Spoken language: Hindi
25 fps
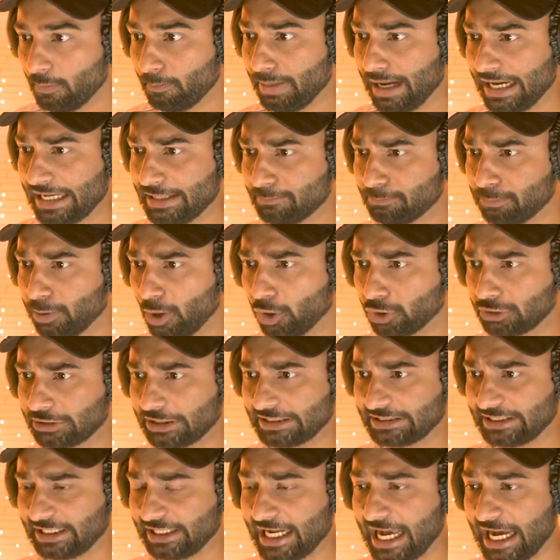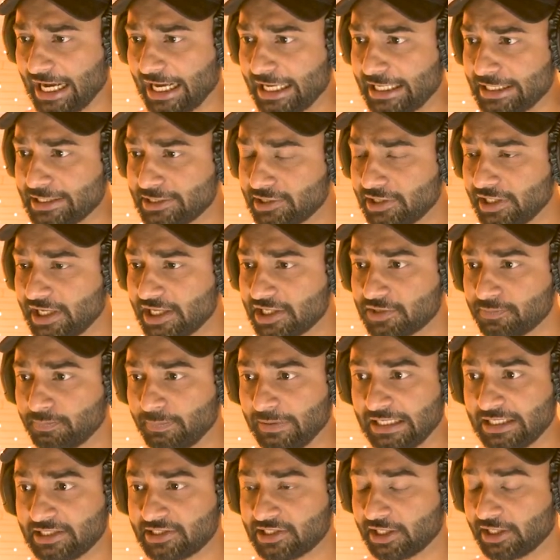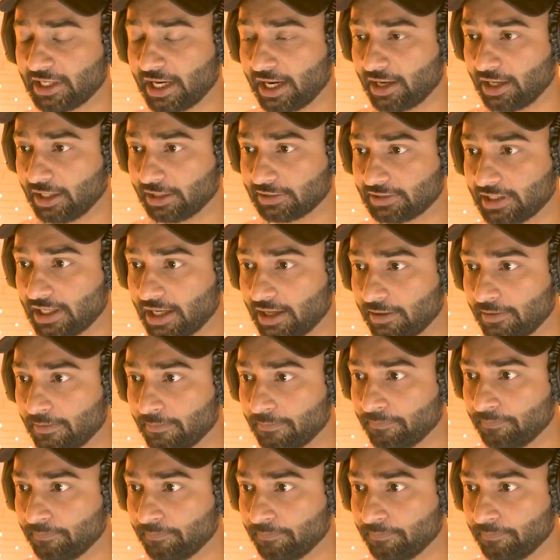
भाई बहुत खतरनाक है इसकी ना स्पीड से डर लगता है